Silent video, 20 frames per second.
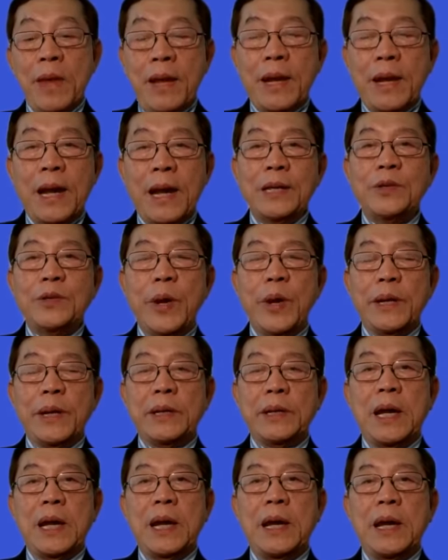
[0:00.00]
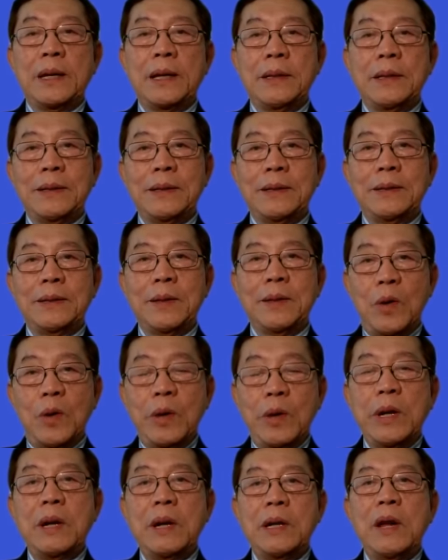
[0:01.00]
cái chuyện là tôi
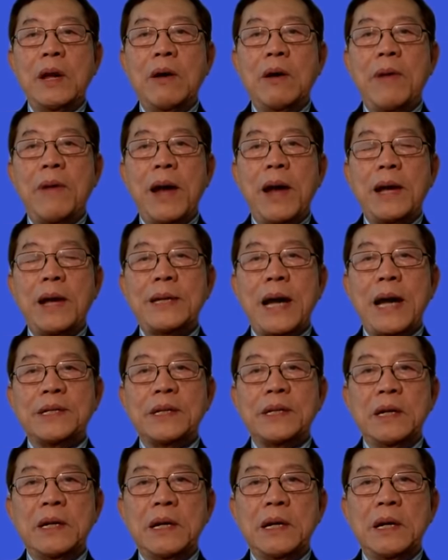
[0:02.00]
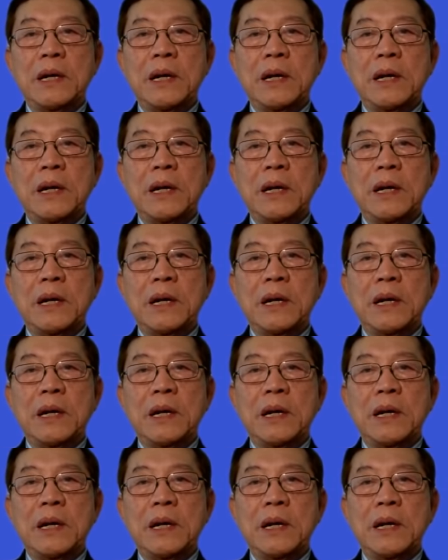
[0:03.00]
đó, nếu mà giả sử